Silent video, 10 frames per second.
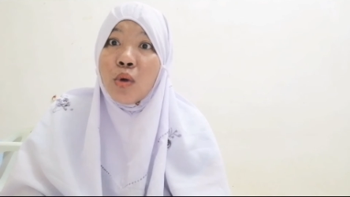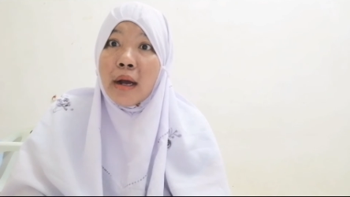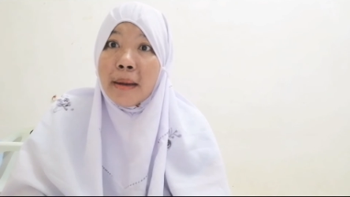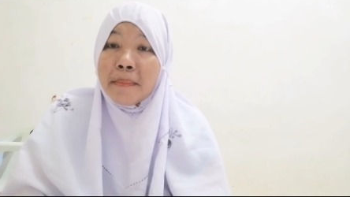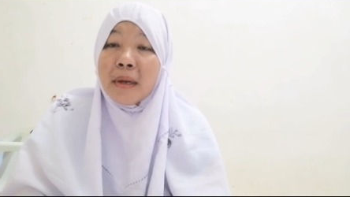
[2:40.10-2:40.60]

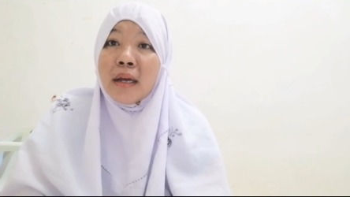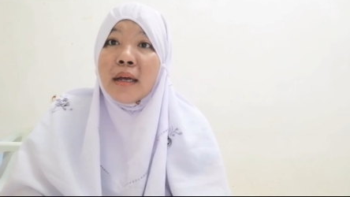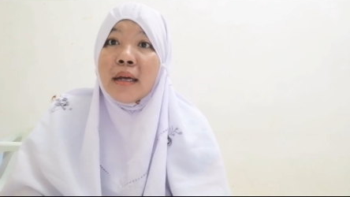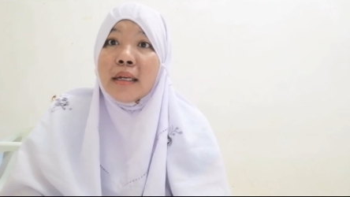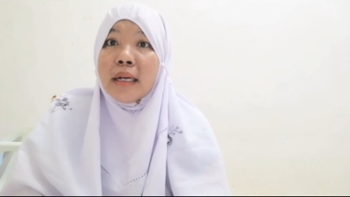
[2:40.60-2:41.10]
swab
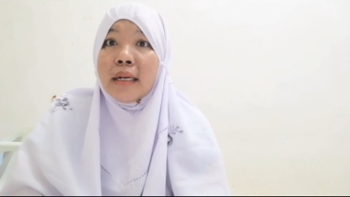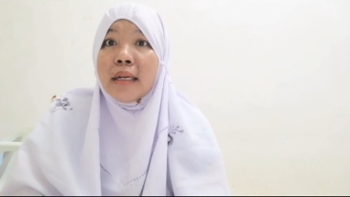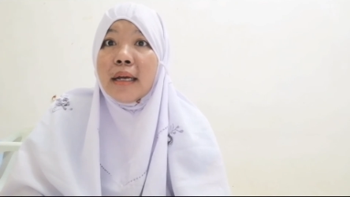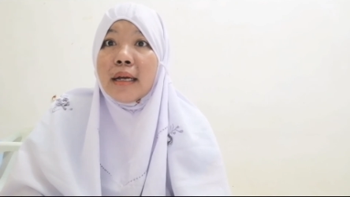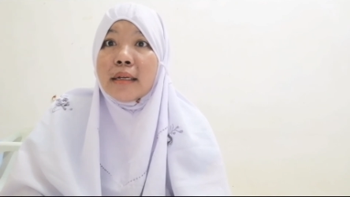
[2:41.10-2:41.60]

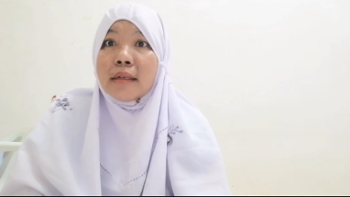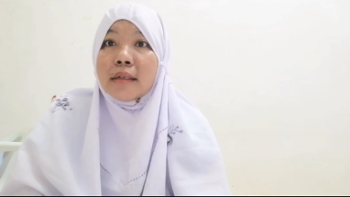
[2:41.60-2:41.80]
jadi yang